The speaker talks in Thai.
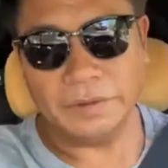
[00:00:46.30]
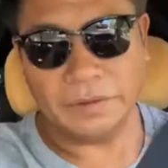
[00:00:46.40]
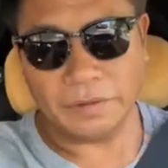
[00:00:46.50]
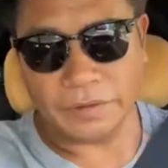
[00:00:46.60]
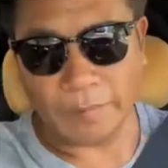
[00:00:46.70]

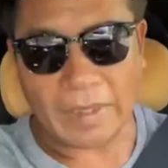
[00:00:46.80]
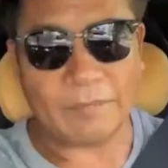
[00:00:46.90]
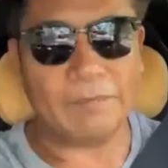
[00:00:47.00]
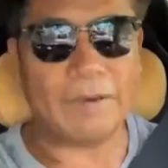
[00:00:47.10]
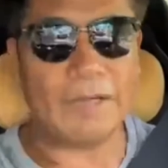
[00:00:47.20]
ต้องยอมรับ
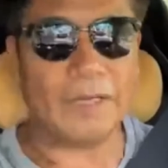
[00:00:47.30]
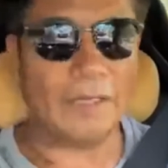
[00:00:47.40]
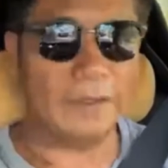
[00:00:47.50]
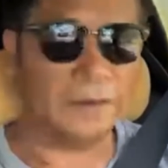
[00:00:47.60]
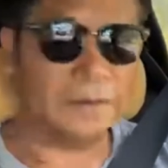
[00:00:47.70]
ว่า
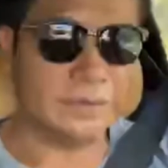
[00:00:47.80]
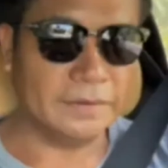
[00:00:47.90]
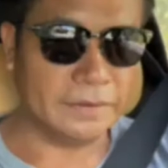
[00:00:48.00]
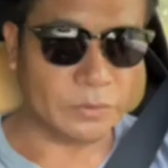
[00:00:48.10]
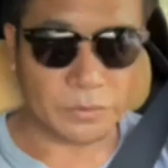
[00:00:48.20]

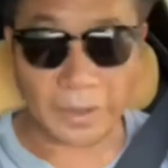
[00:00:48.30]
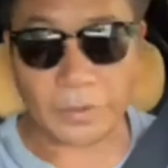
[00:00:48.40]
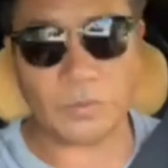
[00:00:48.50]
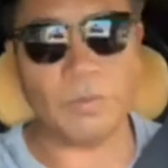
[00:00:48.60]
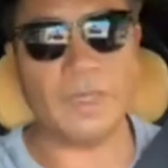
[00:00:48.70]
ตกใจ
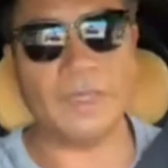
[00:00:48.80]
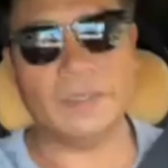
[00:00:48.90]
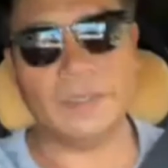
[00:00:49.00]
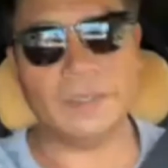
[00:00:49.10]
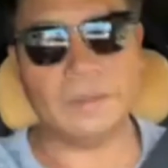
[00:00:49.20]
กลัว
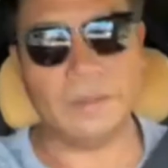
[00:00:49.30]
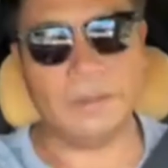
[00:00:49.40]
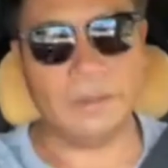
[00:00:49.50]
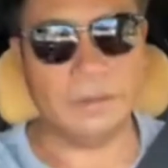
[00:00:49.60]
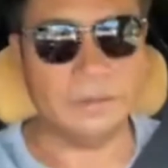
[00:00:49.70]
และก็
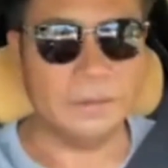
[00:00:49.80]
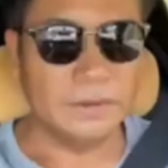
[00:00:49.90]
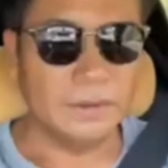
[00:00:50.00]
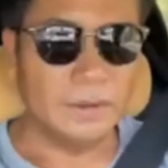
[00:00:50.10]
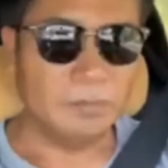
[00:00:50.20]

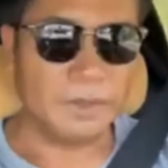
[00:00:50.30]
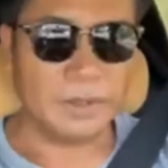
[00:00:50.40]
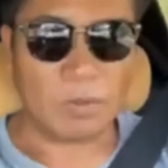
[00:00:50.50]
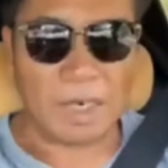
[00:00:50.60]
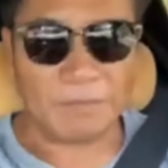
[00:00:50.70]
มี
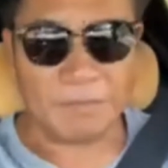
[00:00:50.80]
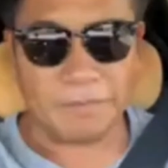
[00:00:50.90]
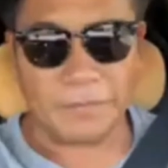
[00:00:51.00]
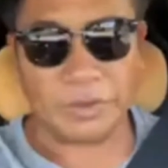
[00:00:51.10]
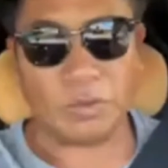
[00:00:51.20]
ความ
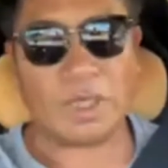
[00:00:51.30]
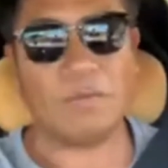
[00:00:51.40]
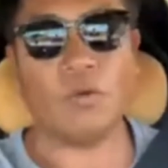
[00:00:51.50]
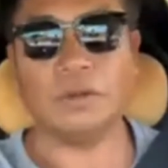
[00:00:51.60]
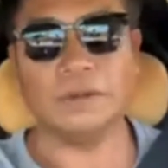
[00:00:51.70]
วิตกกัง
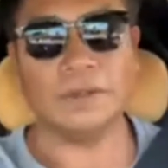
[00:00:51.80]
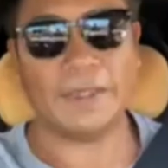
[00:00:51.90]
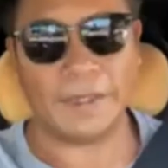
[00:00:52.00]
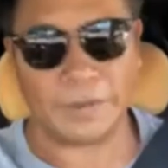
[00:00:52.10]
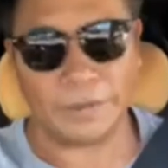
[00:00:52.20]
วล
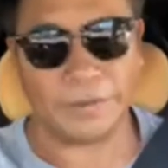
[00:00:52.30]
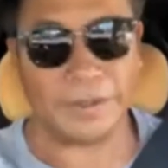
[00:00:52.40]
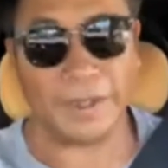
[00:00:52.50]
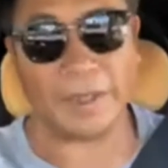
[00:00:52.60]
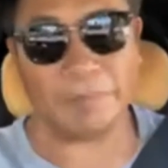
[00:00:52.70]
ในกรณี
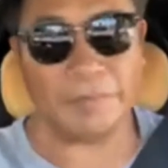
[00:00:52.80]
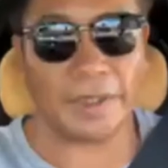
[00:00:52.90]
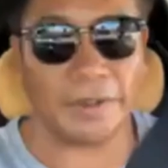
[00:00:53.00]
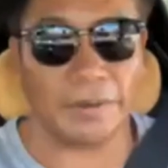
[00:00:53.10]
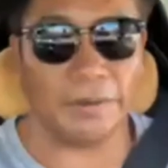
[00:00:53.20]
นะครับ ใน
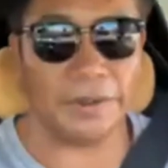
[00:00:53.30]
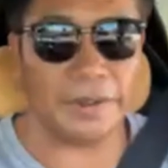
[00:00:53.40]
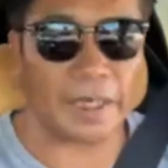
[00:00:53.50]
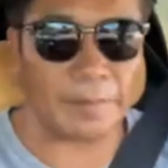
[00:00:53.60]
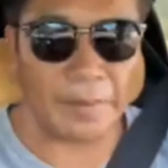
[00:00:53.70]
กรณี
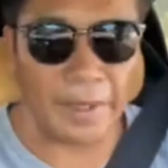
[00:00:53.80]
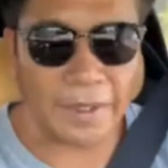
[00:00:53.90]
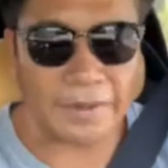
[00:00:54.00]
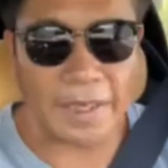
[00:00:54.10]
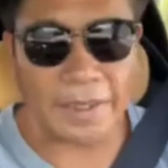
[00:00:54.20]
การแพร่ก
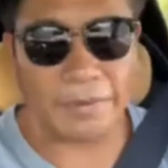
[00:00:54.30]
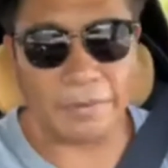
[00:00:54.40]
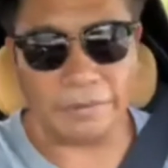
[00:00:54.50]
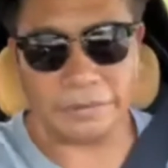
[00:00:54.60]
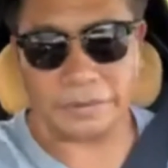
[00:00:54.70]
ระจายข
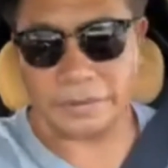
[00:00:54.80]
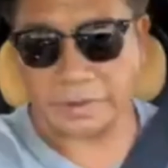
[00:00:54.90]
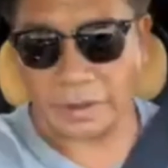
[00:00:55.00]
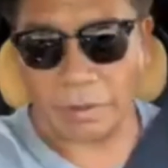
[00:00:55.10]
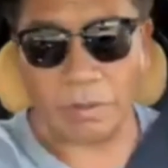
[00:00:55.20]
อง
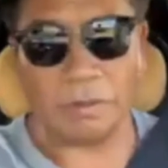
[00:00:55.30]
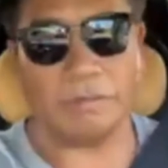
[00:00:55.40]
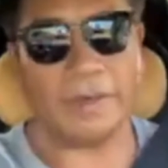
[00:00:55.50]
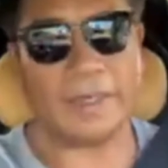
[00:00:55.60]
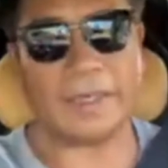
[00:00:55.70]
เชื้อโรค
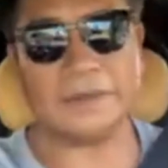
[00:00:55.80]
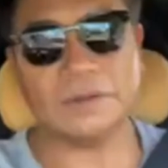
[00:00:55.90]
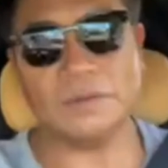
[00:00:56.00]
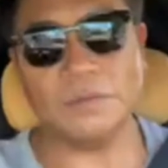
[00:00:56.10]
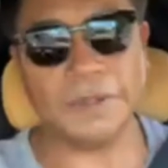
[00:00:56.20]
ไวรัส
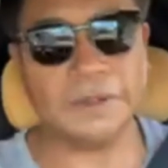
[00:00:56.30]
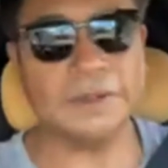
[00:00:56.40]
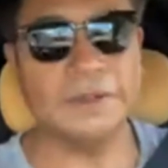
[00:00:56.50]
โควิด